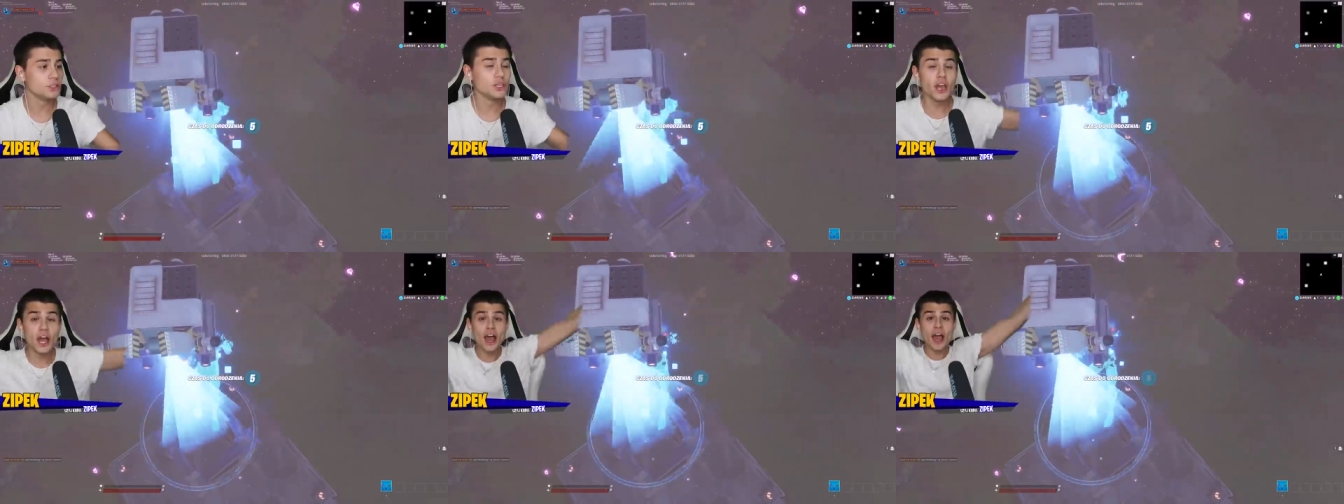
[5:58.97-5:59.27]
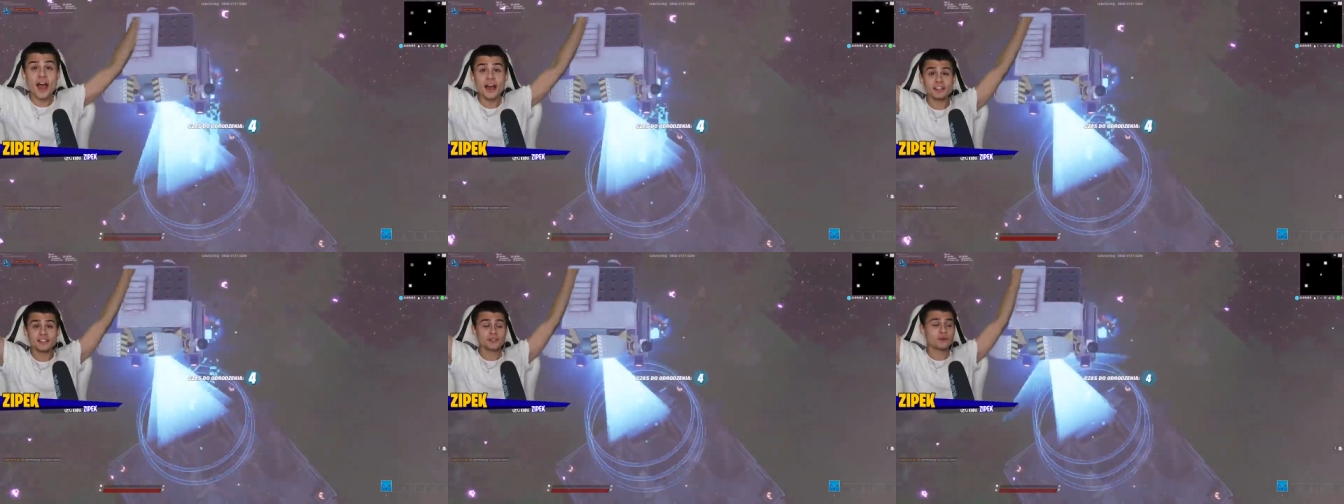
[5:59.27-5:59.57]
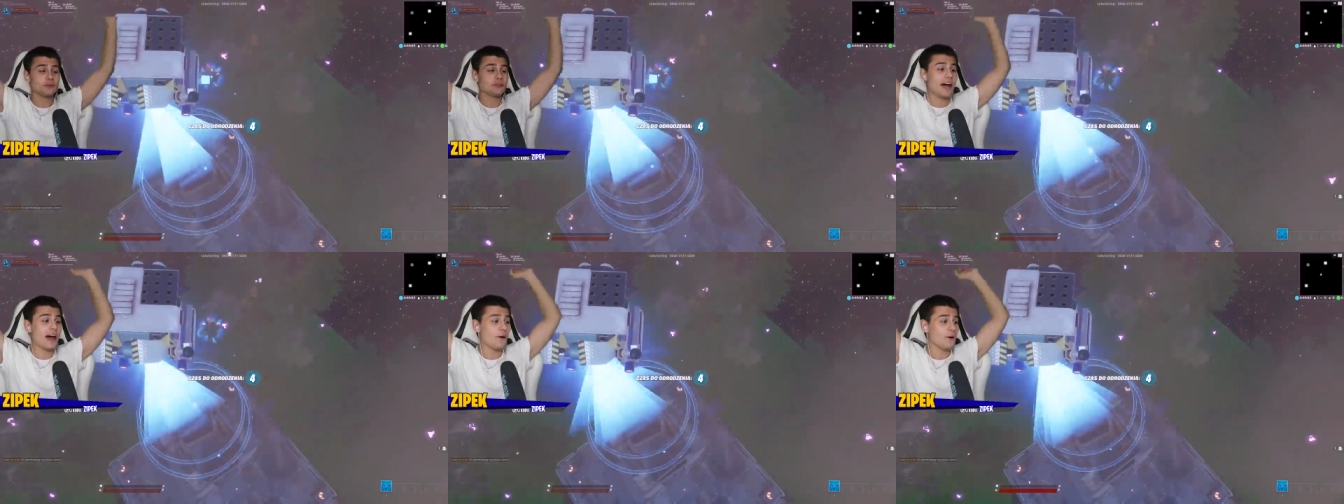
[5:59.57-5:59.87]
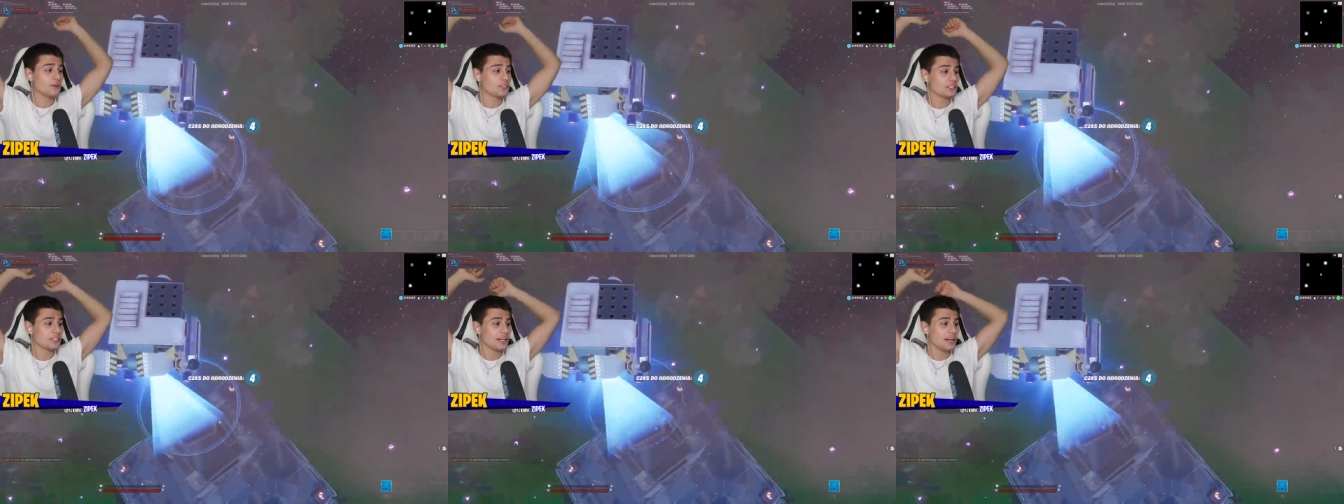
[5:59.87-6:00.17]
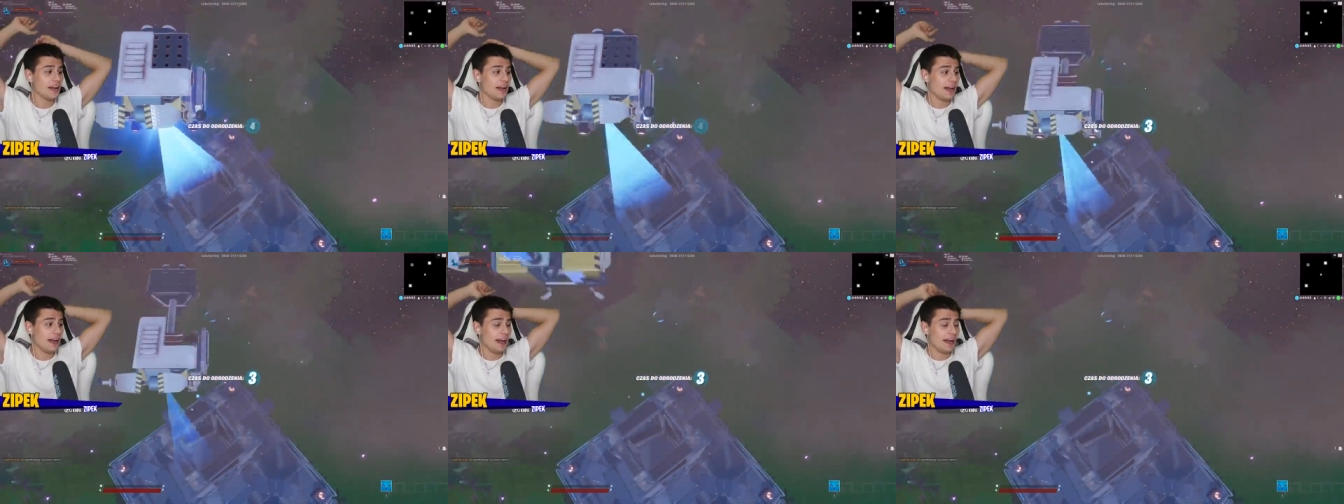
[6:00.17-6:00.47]
Jest! Udało
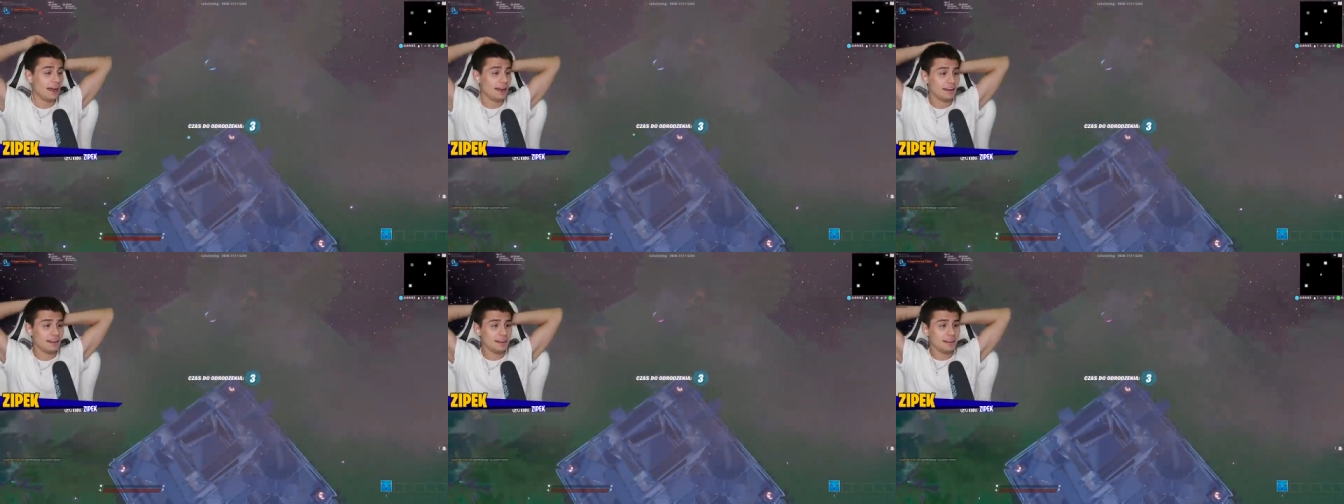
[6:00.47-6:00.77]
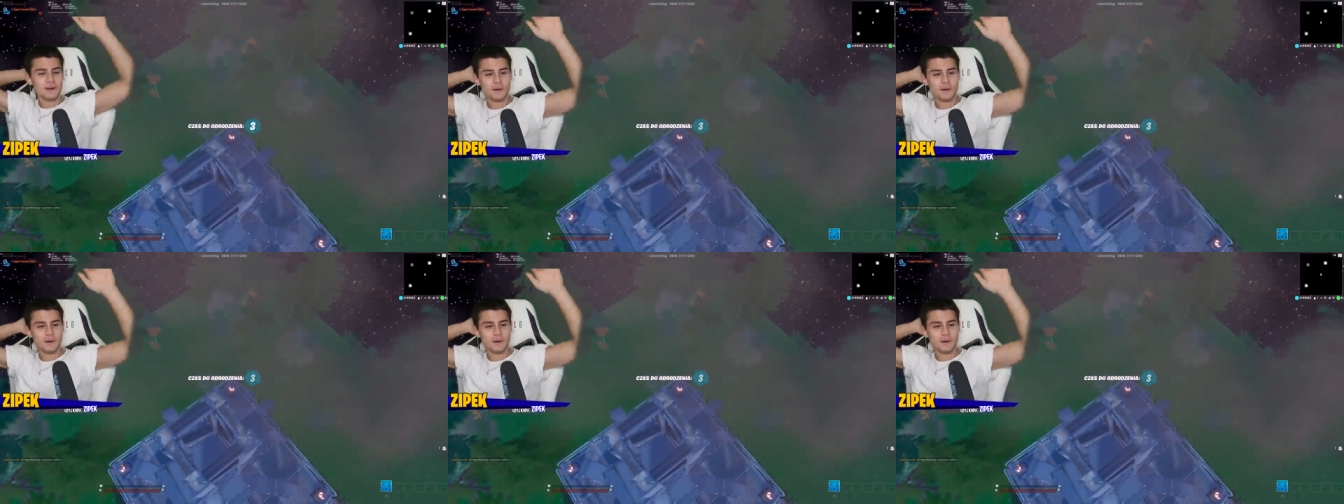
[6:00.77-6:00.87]
się!